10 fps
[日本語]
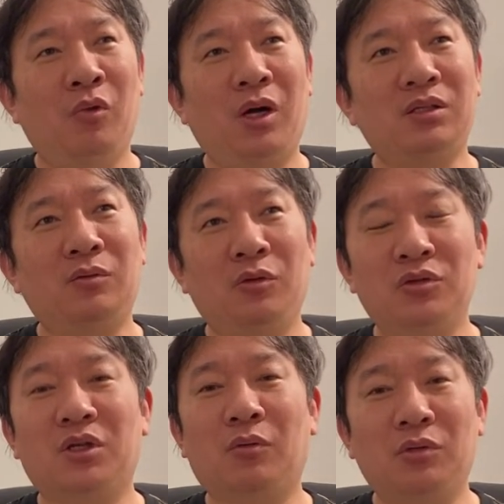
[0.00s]
もう朝の
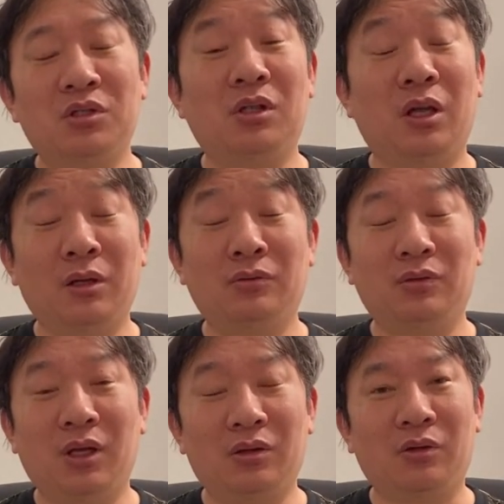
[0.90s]
4時か5時に出る
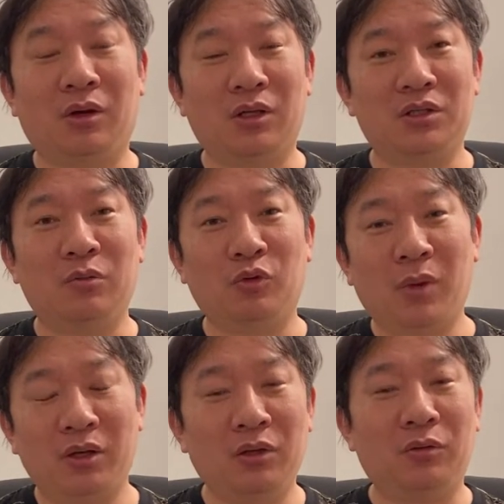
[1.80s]
んでっていう話でも、
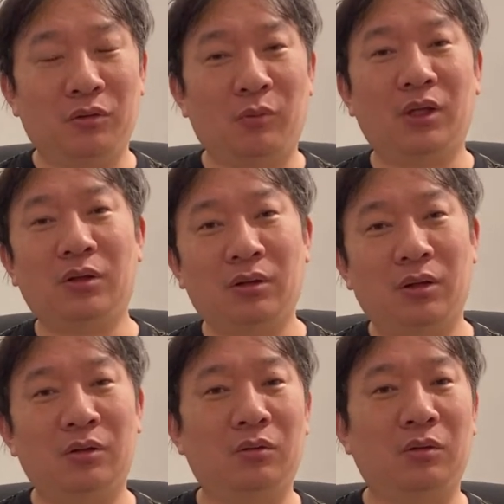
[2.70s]
まあいいよ、泊まってっ
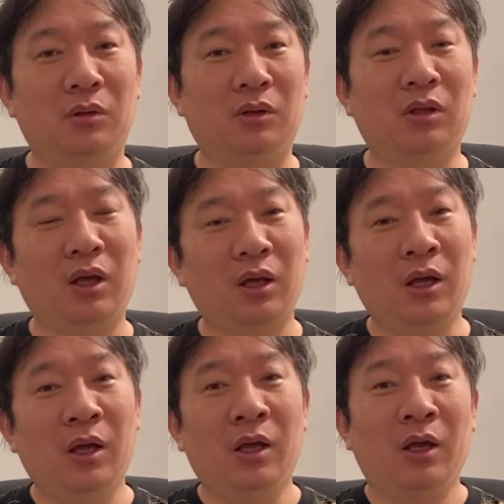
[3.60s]
てって言って、